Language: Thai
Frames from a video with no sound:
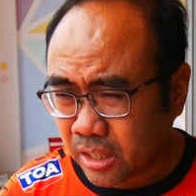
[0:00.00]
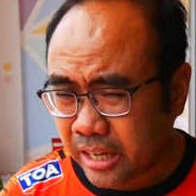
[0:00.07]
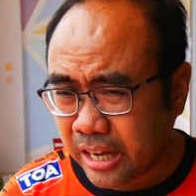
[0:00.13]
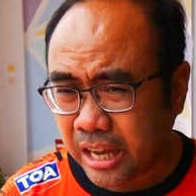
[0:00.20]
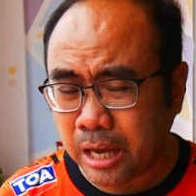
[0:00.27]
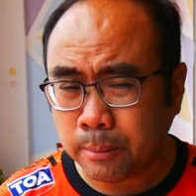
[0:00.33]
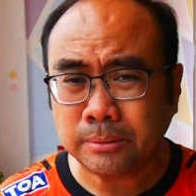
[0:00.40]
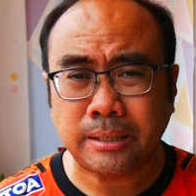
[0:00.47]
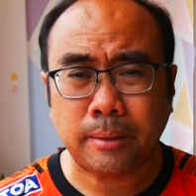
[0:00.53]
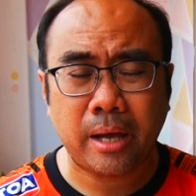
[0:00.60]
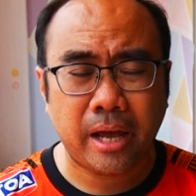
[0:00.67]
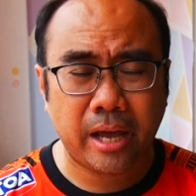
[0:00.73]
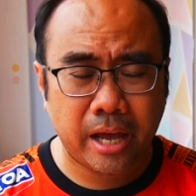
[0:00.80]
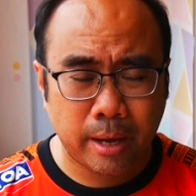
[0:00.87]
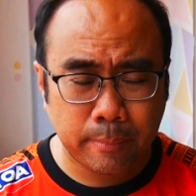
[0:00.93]
AFF
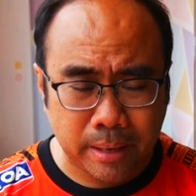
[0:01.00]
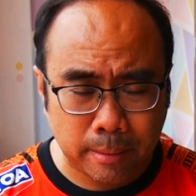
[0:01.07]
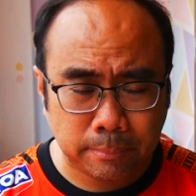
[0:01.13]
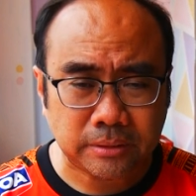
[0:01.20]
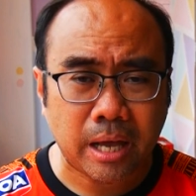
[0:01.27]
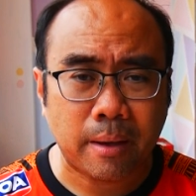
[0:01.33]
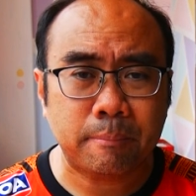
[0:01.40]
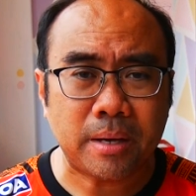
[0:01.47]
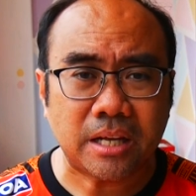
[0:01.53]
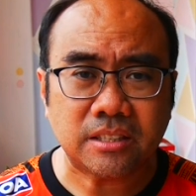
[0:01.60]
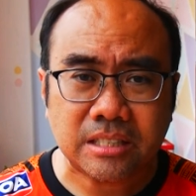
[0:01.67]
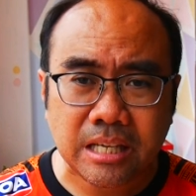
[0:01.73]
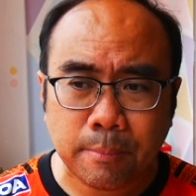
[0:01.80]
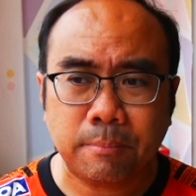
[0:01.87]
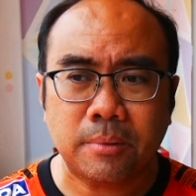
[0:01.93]
AFF
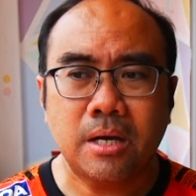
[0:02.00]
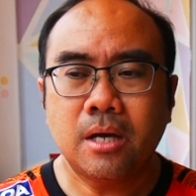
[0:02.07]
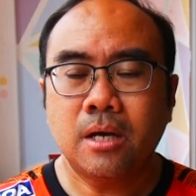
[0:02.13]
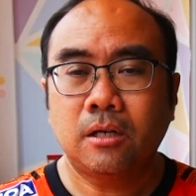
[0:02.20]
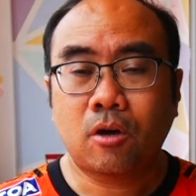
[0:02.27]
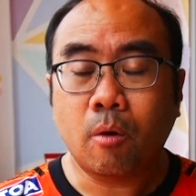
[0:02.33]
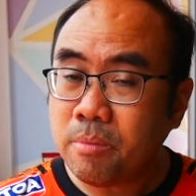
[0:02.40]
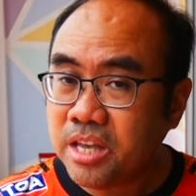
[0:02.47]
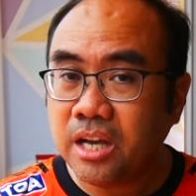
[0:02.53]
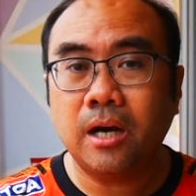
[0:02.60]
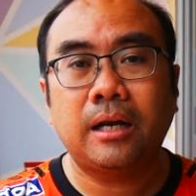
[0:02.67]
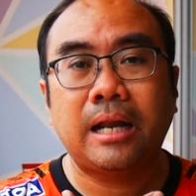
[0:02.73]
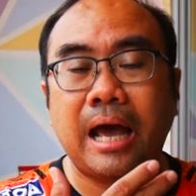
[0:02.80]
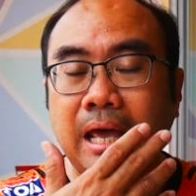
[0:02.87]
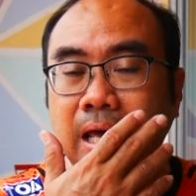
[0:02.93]
Championship ก็มีเงิน
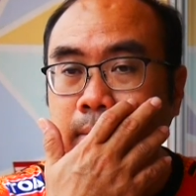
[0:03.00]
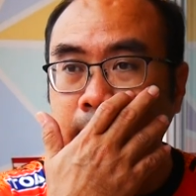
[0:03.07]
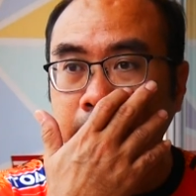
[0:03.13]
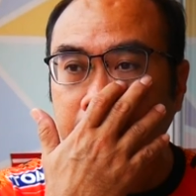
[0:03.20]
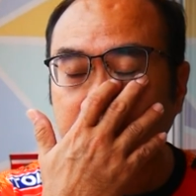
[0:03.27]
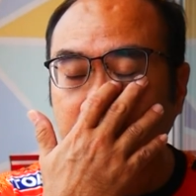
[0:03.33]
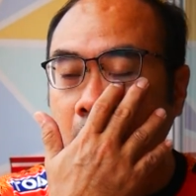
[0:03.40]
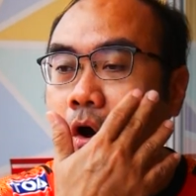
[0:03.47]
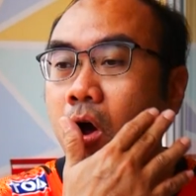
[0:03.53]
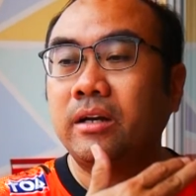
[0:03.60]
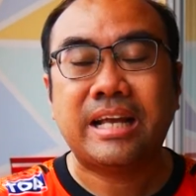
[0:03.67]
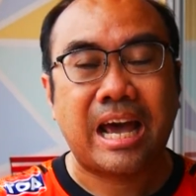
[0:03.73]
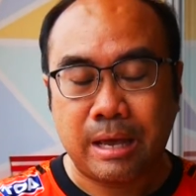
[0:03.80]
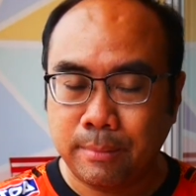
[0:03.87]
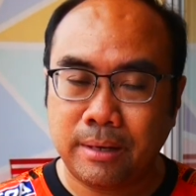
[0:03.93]
ให้ก้อน
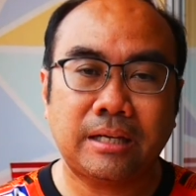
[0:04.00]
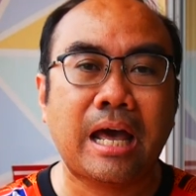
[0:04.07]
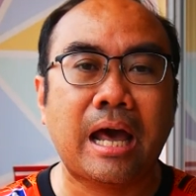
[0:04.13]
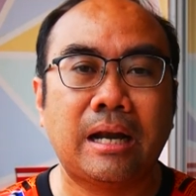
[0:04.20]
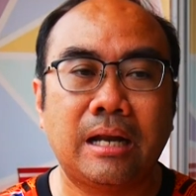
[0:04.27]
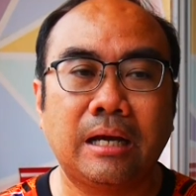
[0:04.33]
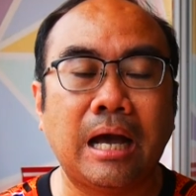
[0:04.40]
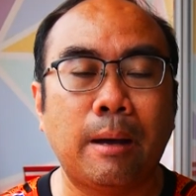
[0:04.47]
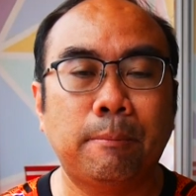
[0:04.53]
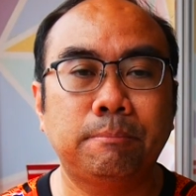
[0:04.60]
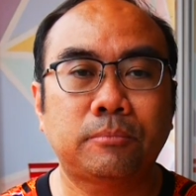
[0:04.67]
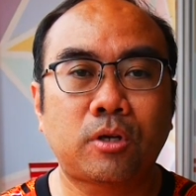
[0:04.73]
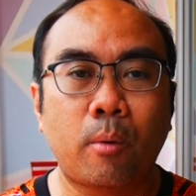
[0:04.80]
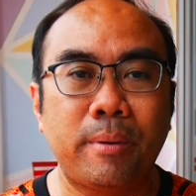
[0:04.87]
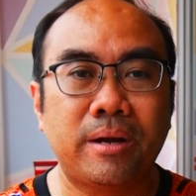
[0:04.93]
ใหญ่เหมือนกันนะครับ
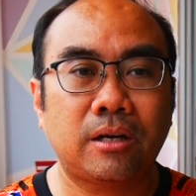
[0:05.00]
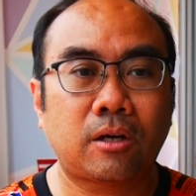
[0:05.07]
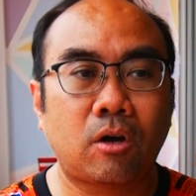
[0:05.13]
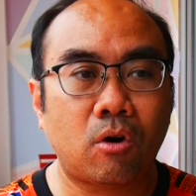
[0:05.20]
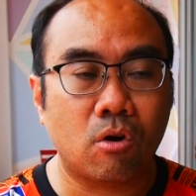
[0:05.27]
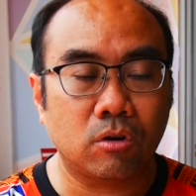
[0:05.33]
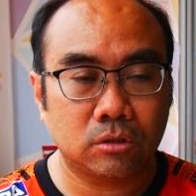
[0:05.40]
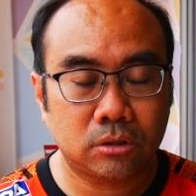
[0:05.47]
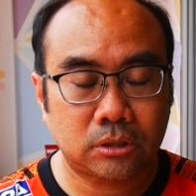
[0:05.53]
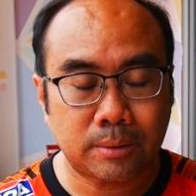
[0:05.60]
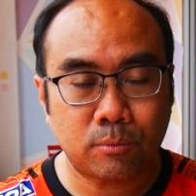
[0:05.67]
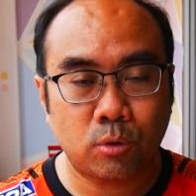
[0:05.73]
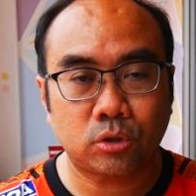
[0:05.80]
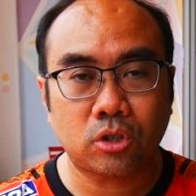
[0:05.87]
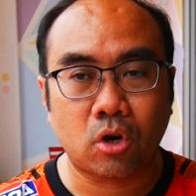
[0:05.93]
ก็เป็นของส
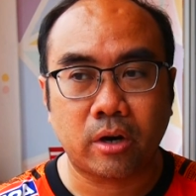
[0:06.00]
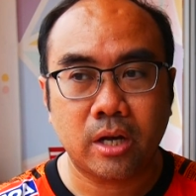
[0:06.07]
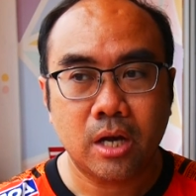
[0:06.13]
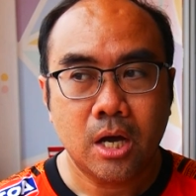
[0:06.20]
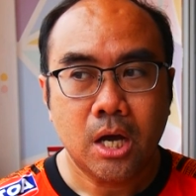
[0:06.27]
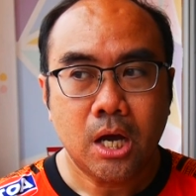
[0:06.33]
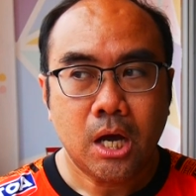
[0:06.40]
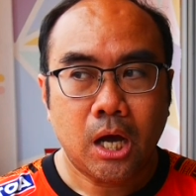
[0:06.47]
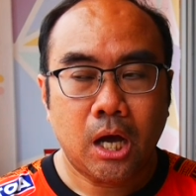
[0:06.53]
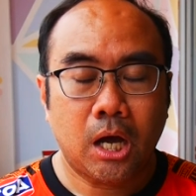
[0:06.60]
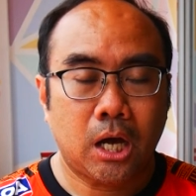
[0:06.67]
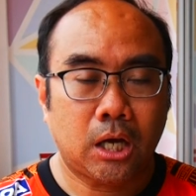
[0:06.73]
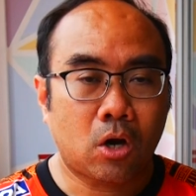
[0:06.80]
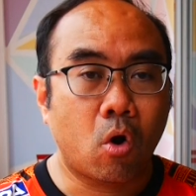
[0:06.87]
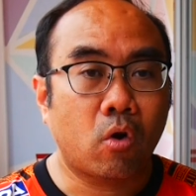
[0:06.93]
โมสรอ
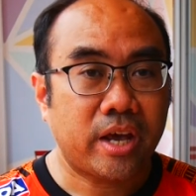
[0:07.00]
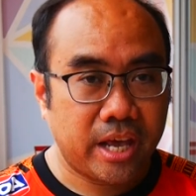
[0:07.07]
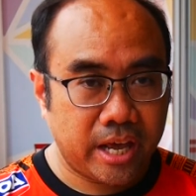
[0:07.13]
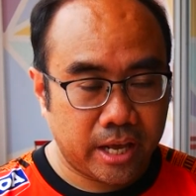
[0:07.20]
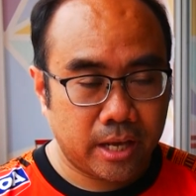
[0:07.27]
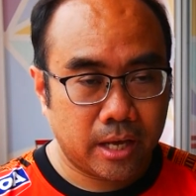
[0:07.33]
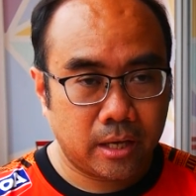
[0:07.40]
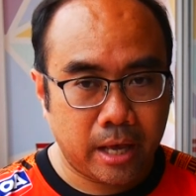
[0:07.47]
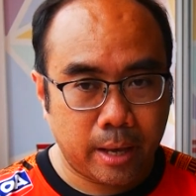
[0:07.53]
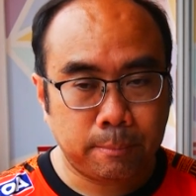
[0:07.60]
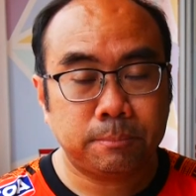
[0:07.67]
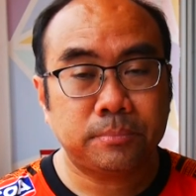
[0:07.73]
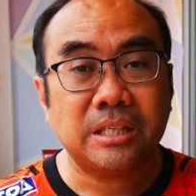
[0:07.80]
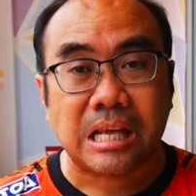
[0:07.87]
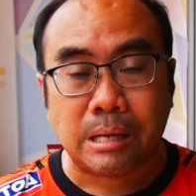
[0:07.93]
ของ
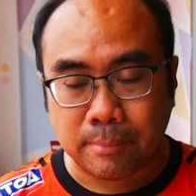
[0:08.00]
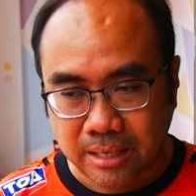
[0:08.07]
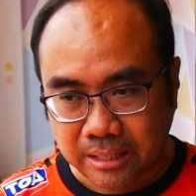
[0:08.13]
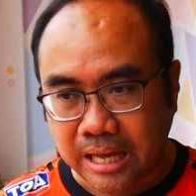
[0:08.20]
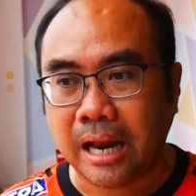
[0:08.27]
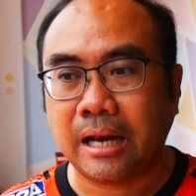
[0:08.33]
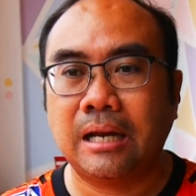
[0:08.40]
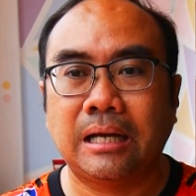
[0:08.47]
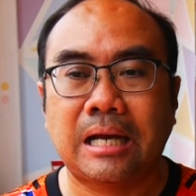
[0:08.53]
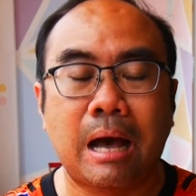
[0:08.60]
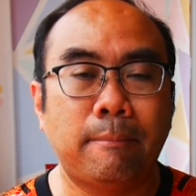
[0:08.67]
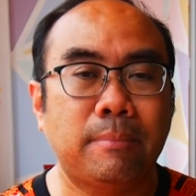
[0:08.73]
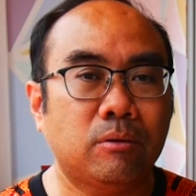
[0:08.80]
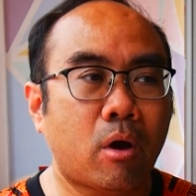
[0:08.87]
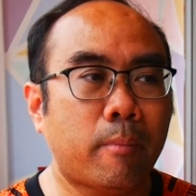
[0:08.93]
AFC เหมือนกันนะครับ
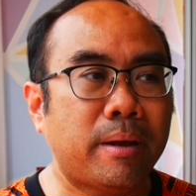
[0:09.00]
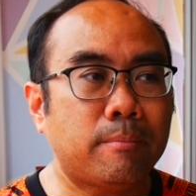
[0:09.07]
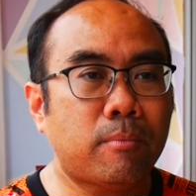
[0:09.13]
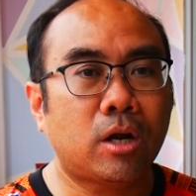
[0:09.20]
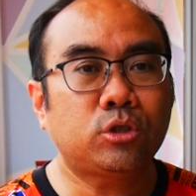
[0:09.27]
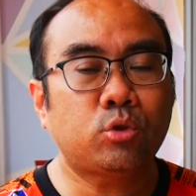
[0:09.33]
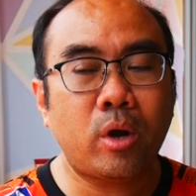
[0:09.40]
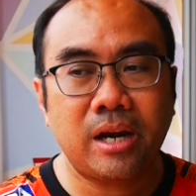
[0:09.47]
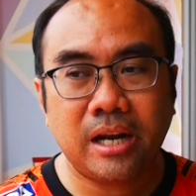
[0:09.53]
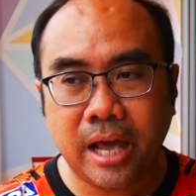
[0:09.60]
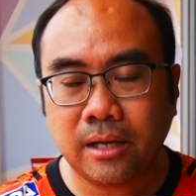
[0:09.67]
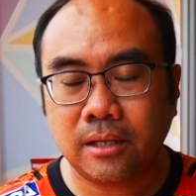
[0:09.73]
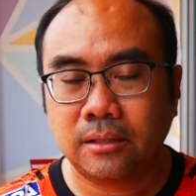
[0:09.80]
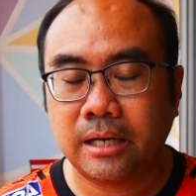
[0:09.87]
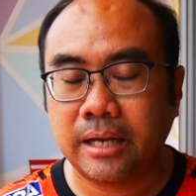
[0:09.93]
หรือว่าเป็นบอลถ้วยเล็ก
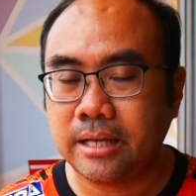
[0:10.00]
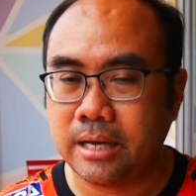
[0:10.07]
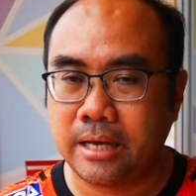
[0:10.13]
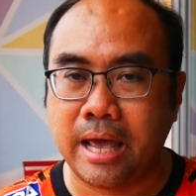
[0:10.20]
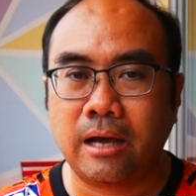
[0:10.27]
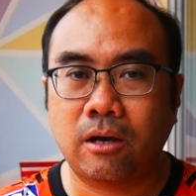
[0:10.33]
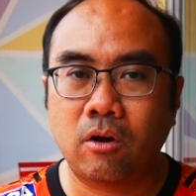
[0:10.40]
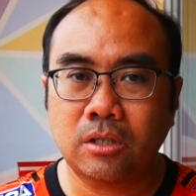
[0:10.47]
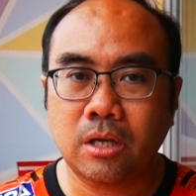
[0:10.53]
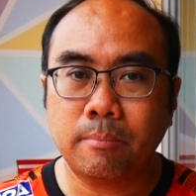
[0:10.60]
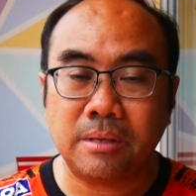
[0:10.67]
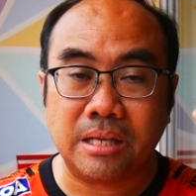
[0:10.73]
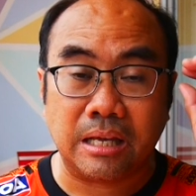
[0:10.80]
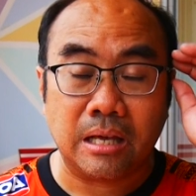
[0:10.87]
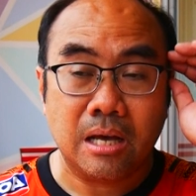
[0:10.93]
อะไรอย่างเงี้ยก็จะ
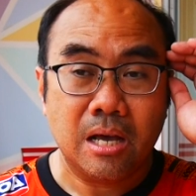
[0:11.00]
มี